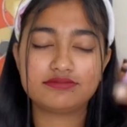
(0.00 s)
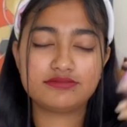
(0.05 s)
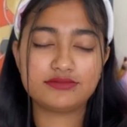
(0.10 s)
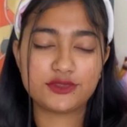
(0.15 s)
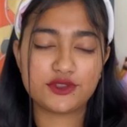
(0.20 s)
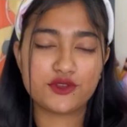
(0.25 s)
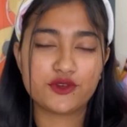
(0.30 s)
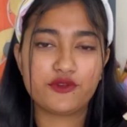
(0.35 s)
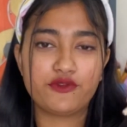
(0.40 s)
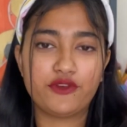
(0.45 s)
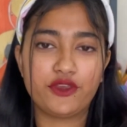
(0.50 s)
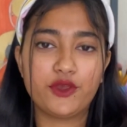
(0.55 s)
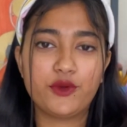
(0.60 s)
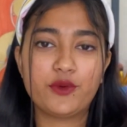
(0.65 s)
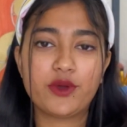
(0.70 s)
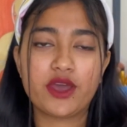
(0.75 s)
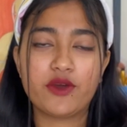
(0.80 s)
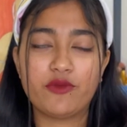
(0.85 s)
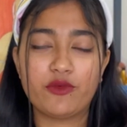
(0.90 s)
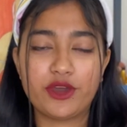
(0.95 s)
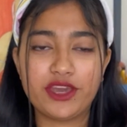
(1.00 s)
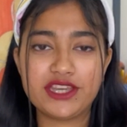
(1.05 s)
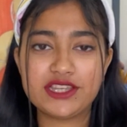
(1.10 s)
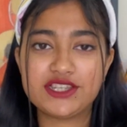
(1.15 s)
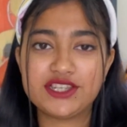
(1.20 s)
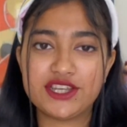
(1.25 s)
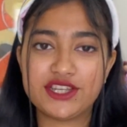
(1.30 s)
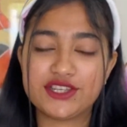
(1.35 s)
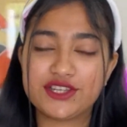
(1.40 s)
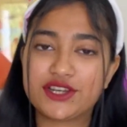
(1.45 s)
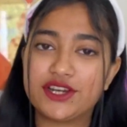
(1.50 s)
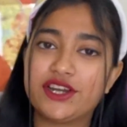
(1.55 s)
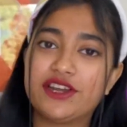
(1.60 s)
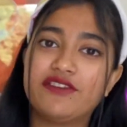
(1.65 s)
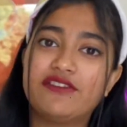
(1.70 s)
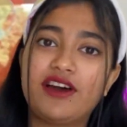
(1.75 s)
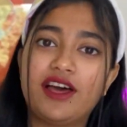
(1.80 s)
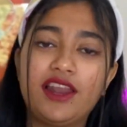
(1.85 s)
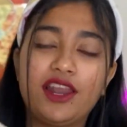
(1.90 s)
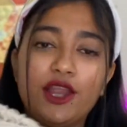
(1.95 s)
जो व्यू है वही चेंज करने
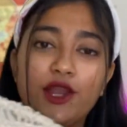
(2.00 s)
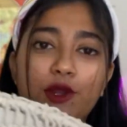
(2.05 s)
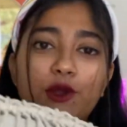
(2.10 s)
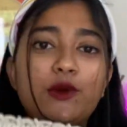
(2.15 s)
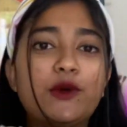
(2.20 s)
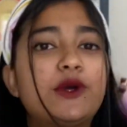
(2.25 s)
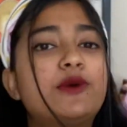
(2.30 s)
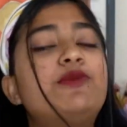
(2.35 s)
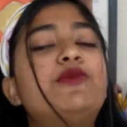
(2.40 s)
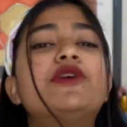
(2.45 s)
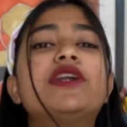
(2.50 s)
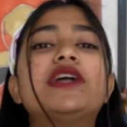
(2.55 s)
वाला है लुक पूरा